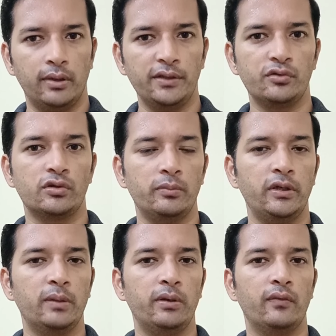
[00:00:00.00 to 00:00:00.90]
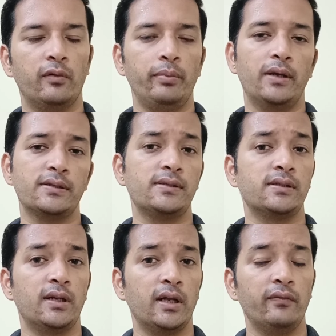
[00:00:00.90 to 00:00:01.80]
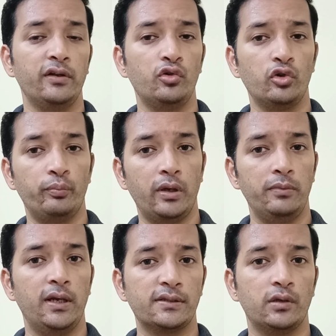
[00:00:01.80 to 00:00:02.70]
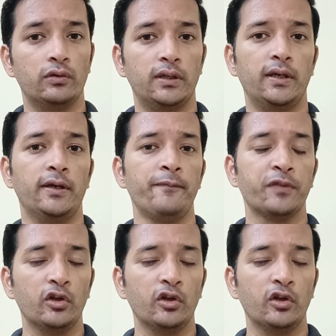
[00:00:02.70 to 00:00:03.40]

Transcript: भाई सोशल मीडिया प्लेटफॉर्म पर ऐसा चल रहा है फिर यूट्यूब पर भी ऐसा होता है